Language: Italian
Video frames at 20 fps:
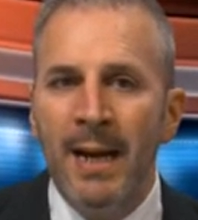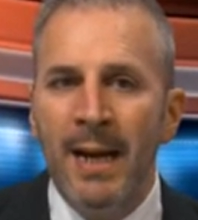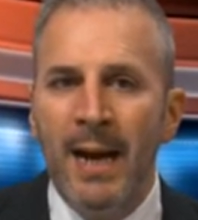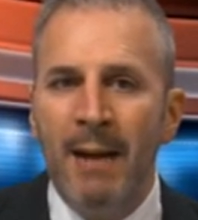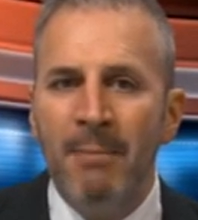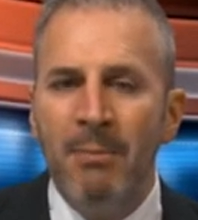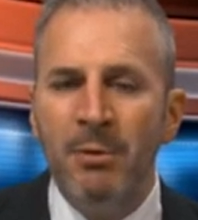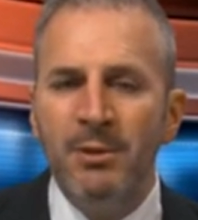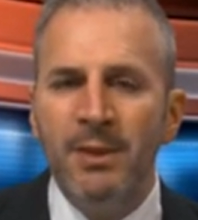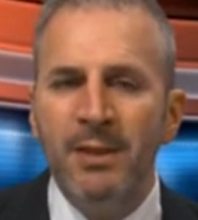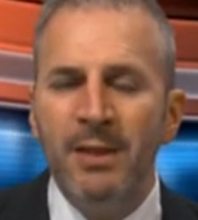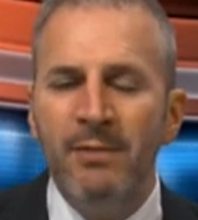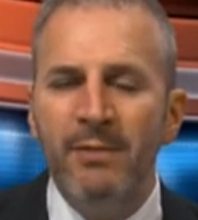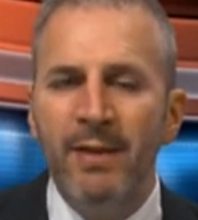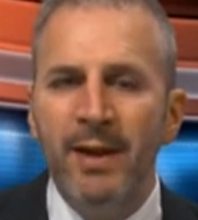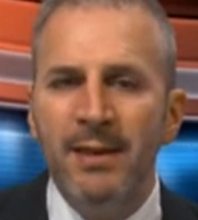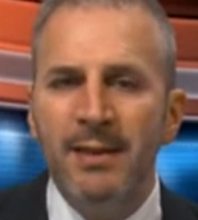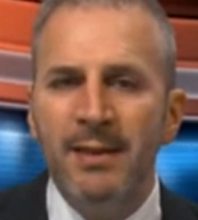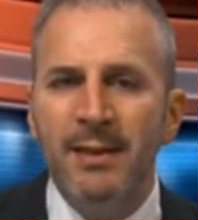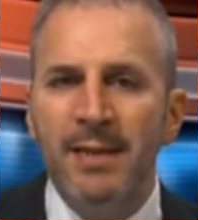A Motta di
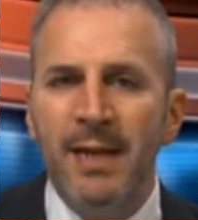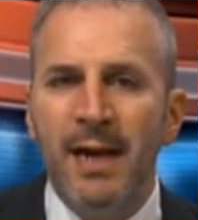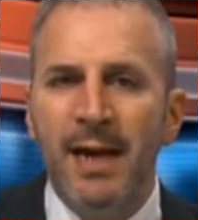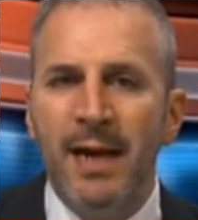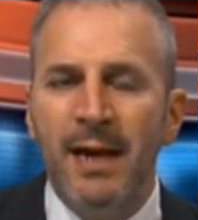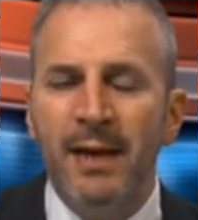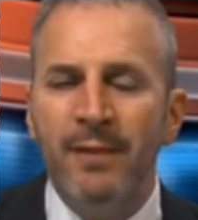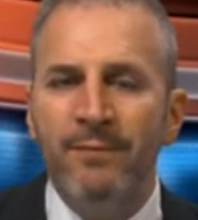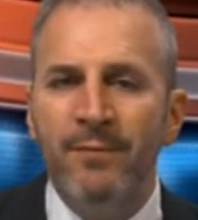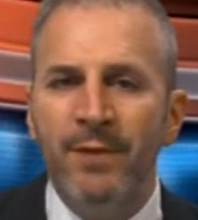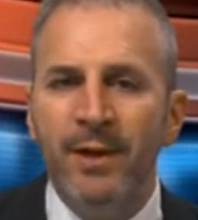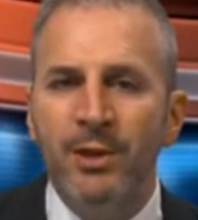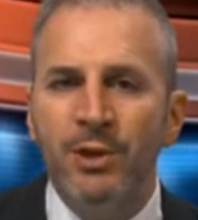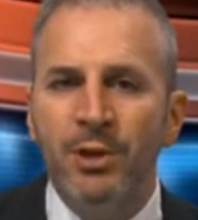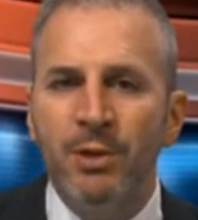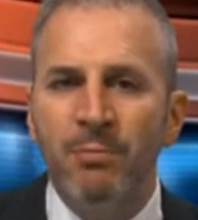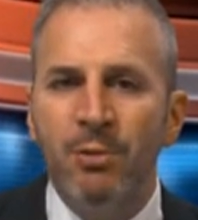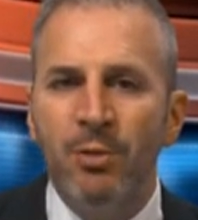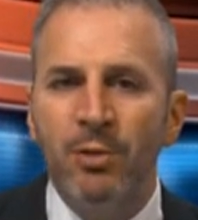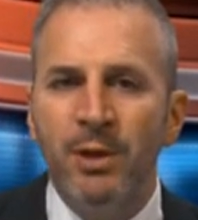Livenza
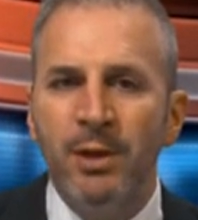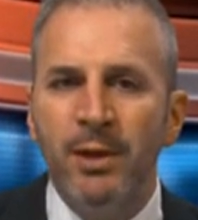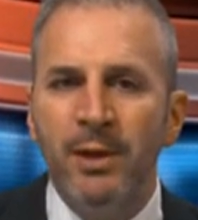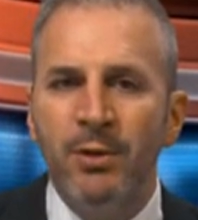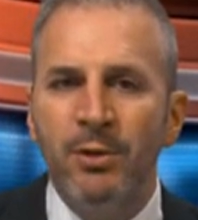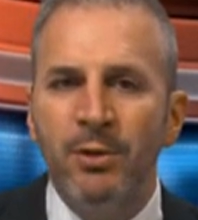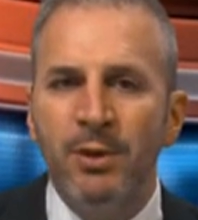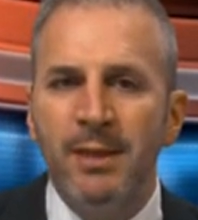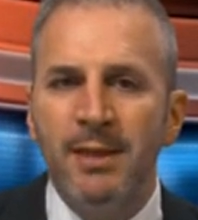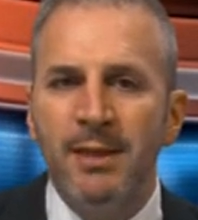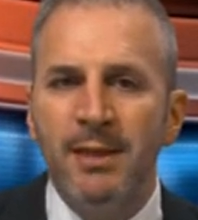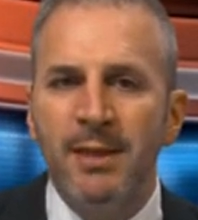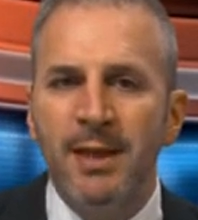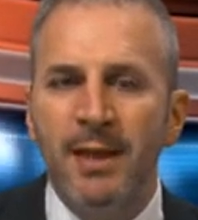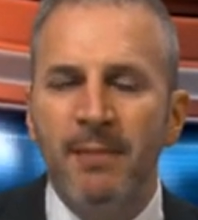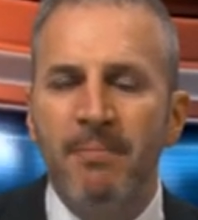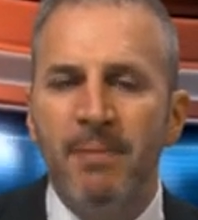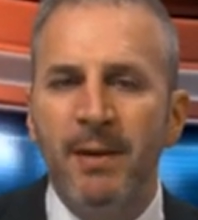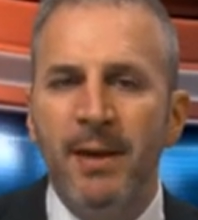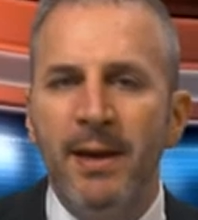invece brutte
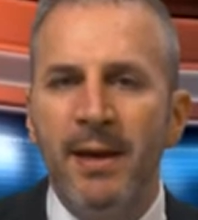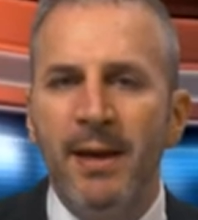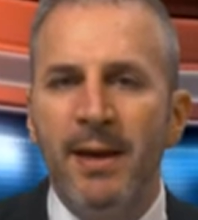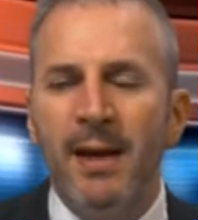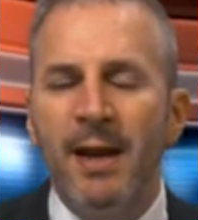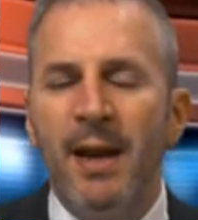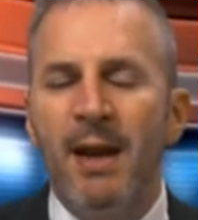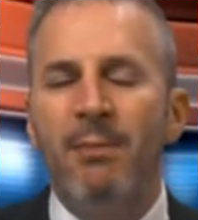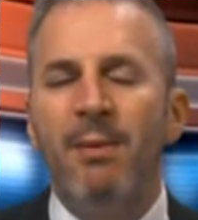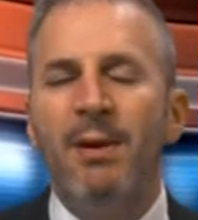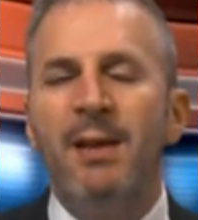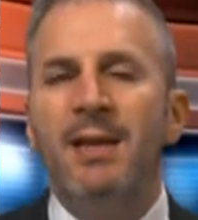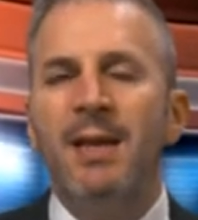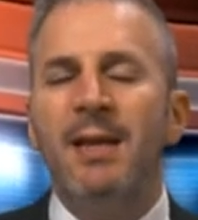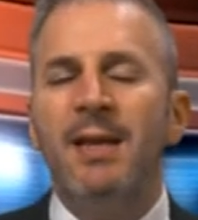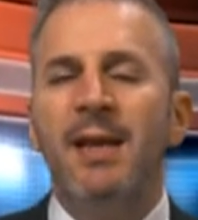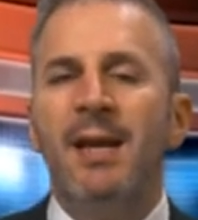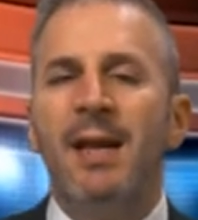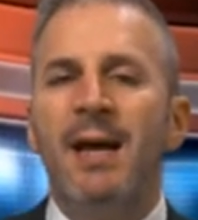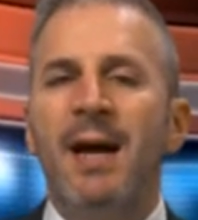notizie per la
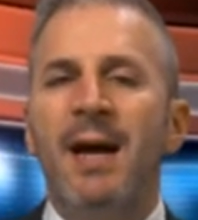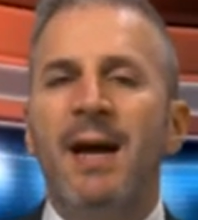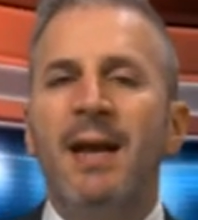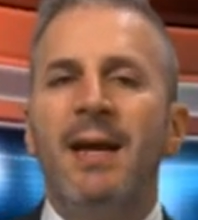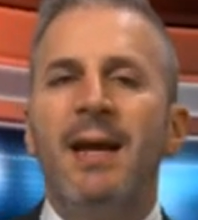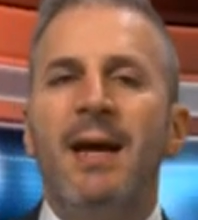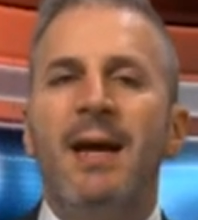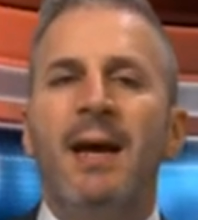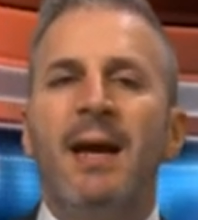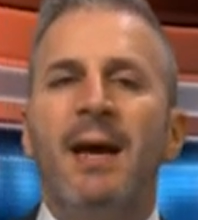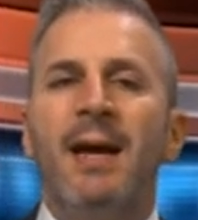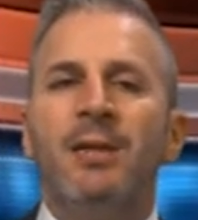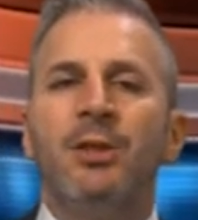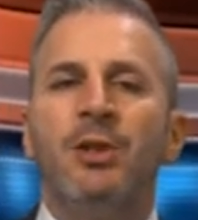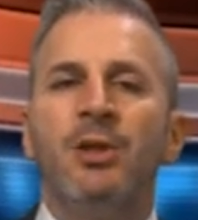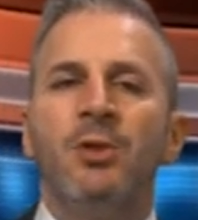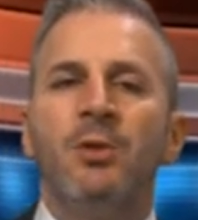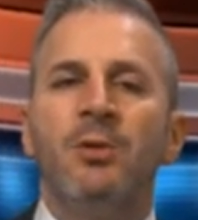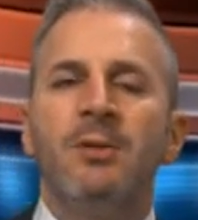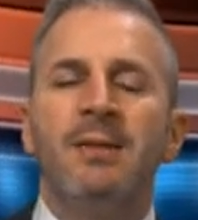qualità dell'aria,
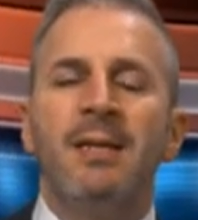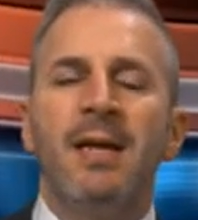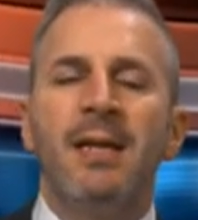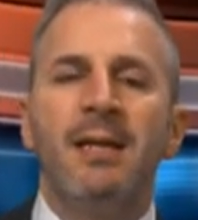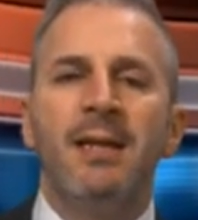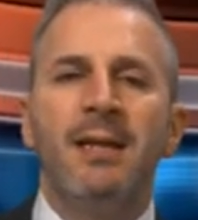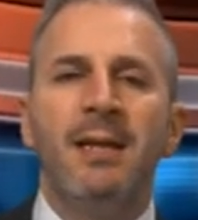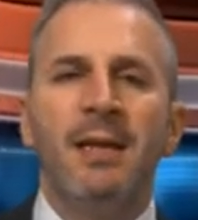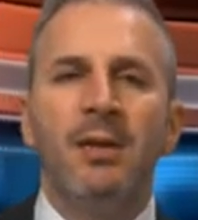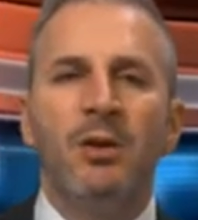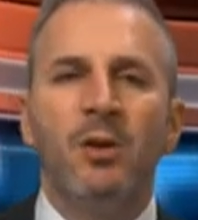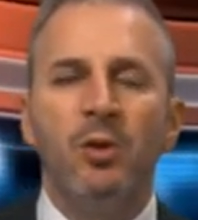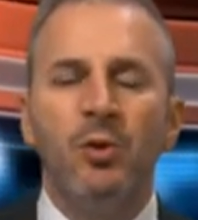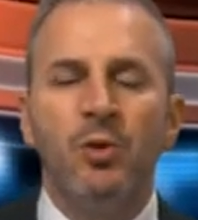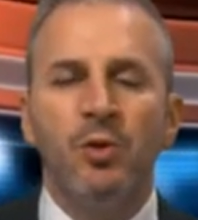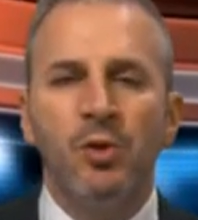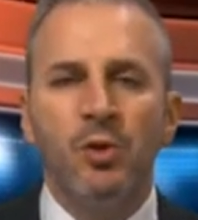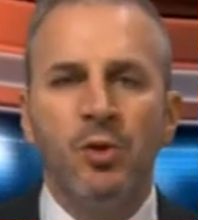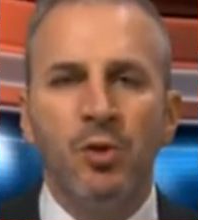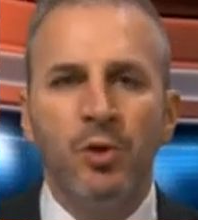ci sono stati nel
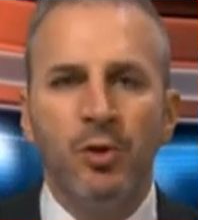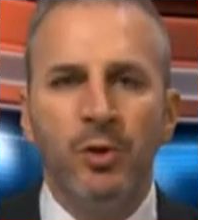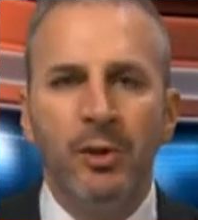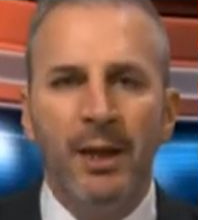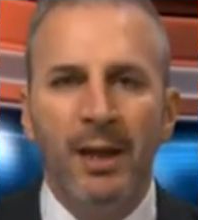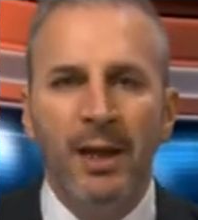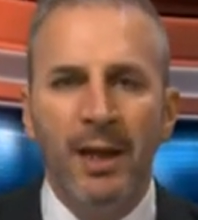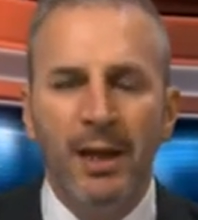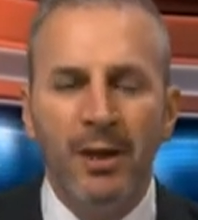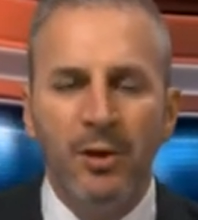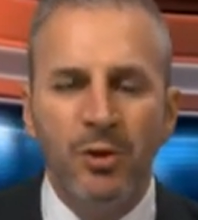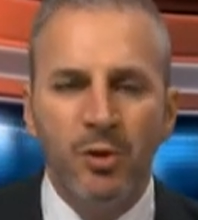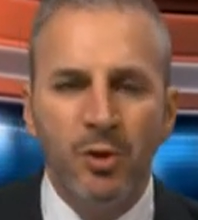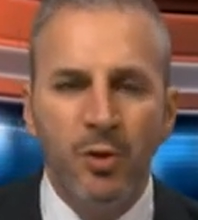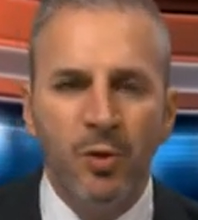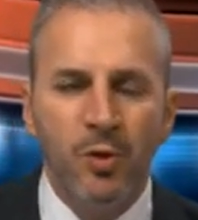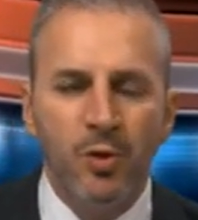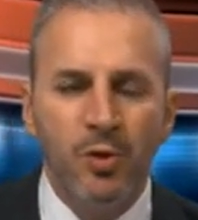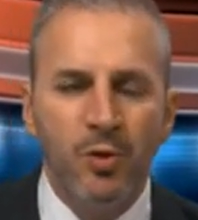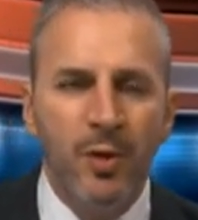corso dello
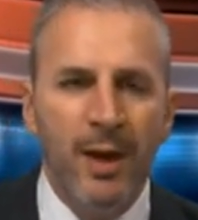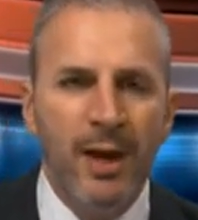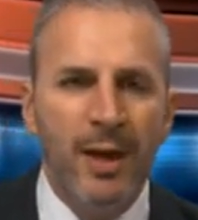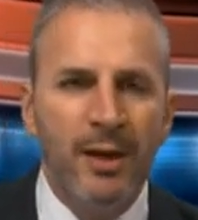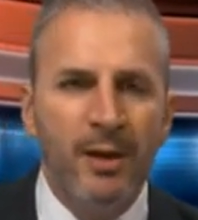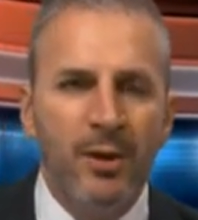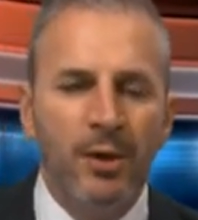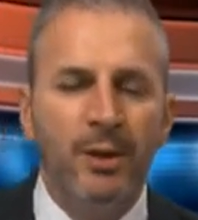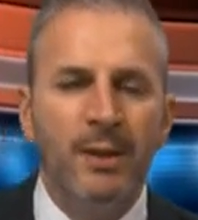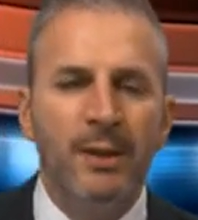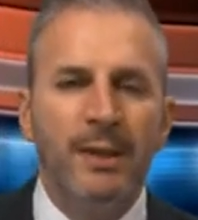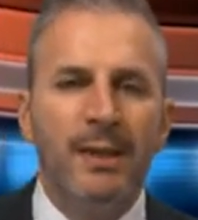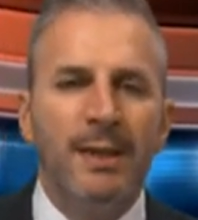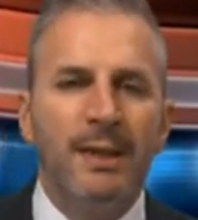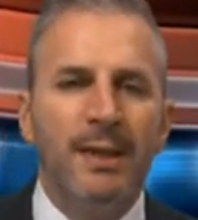scorso anno